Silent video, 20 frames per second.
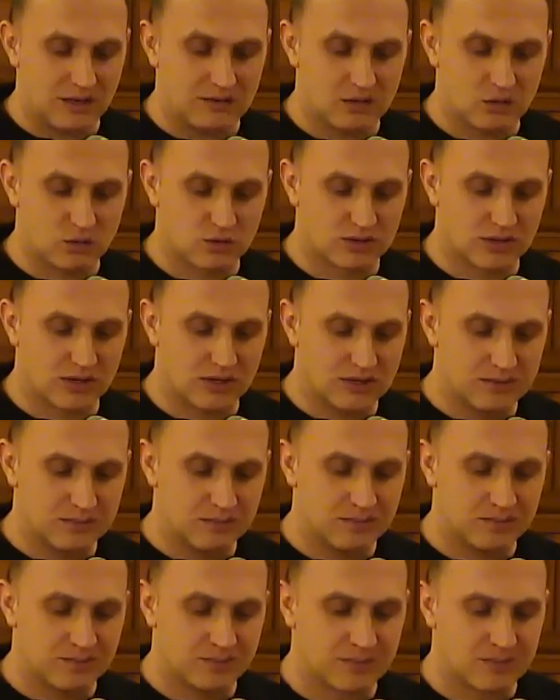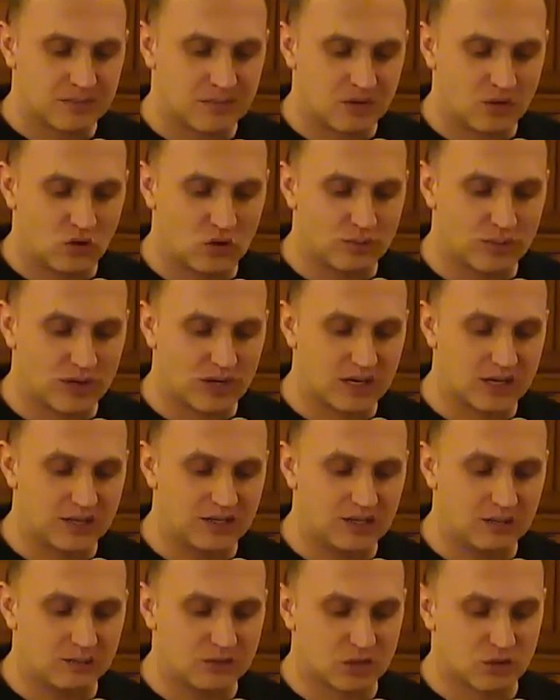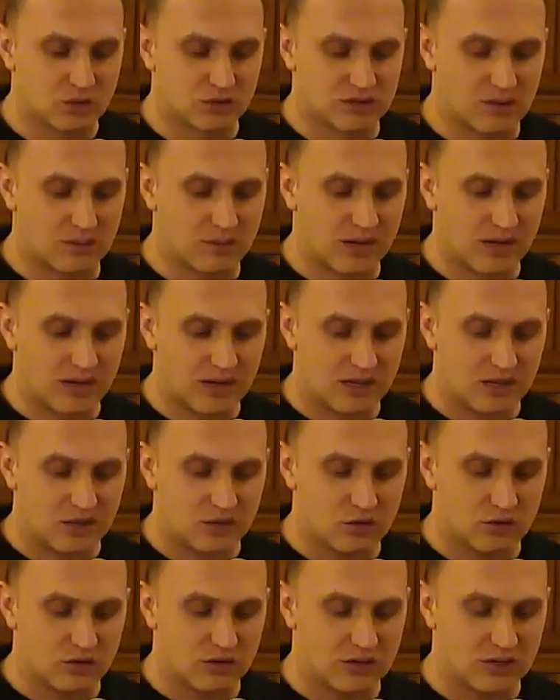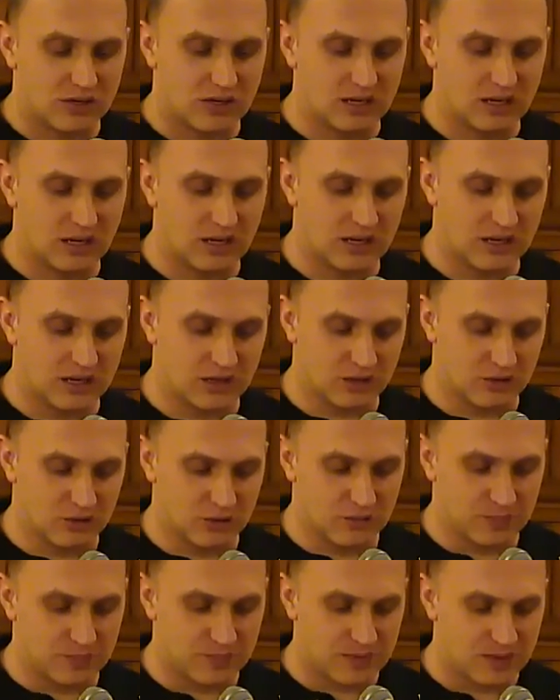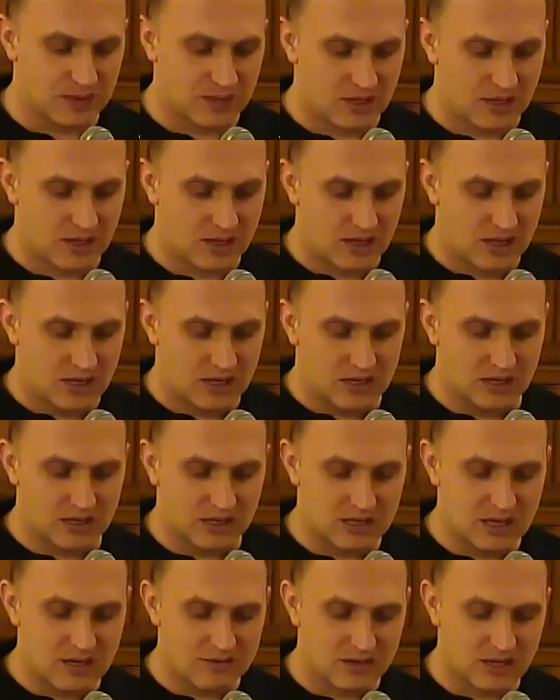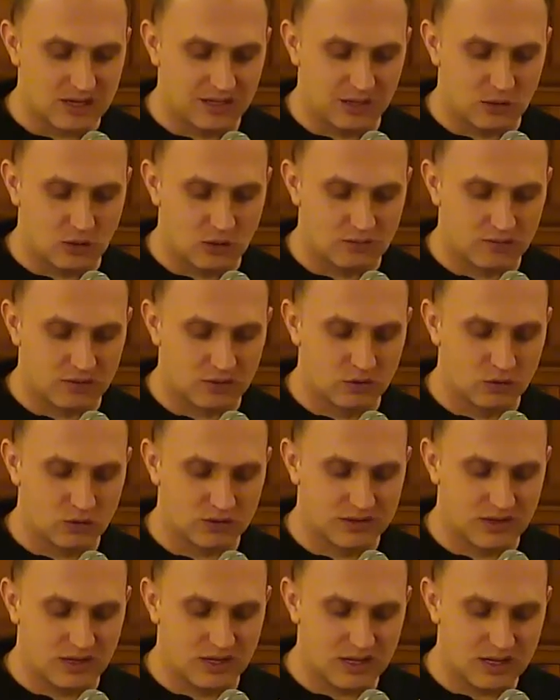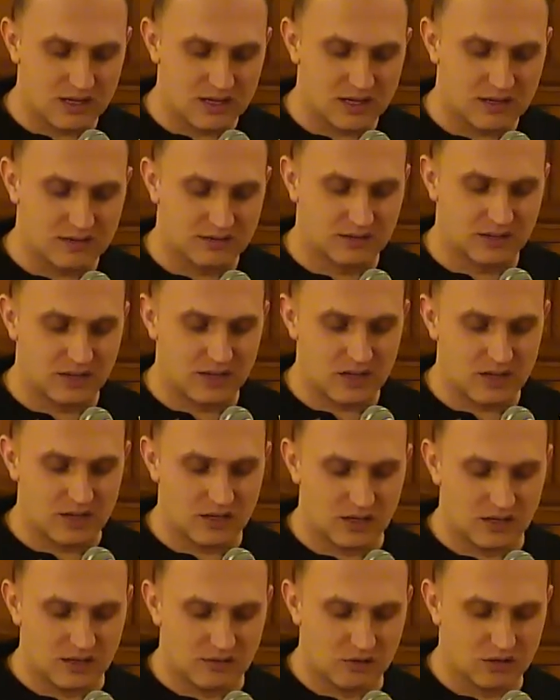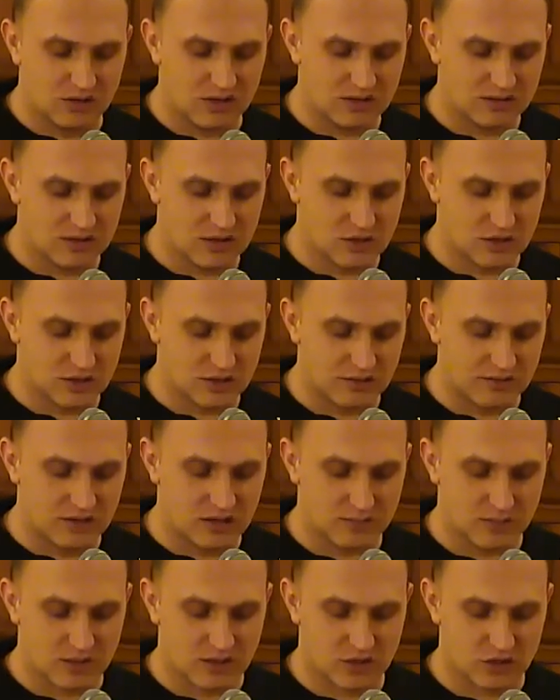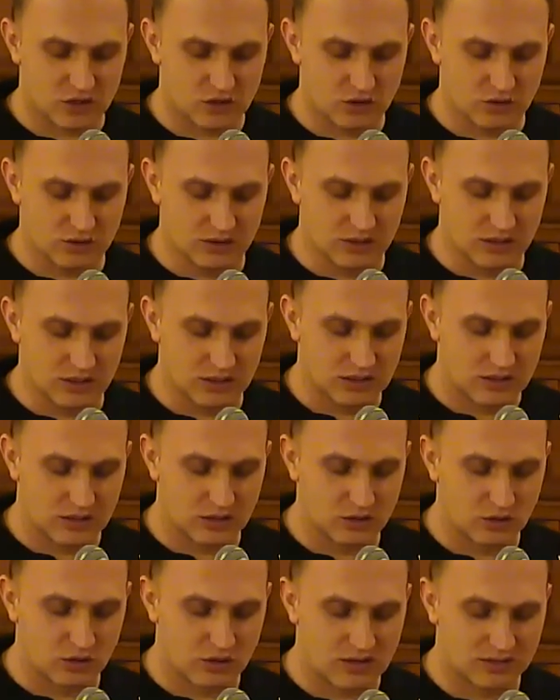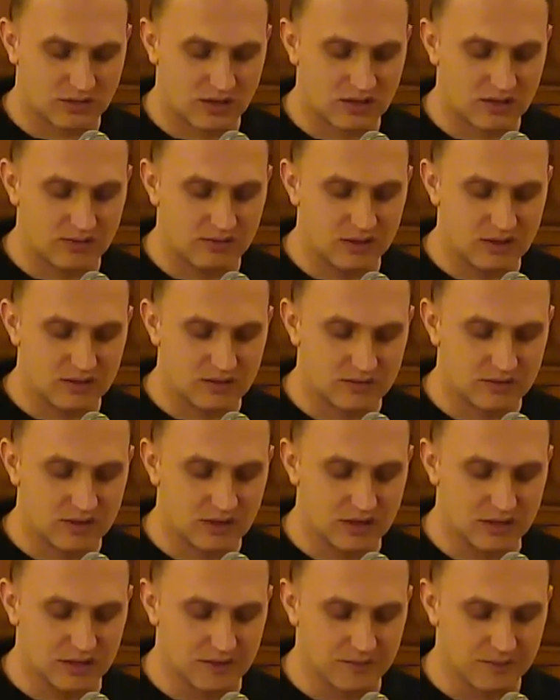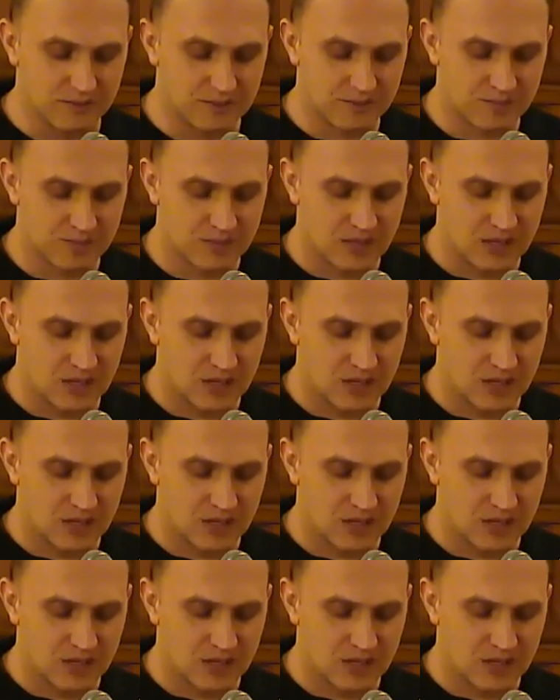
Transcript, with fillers: «Идя в Иерусалим, он проходил между Самарией и Галилеей. И когда входил он в одно селение, встретили его десять человек прокаженных, которые остановились вдали,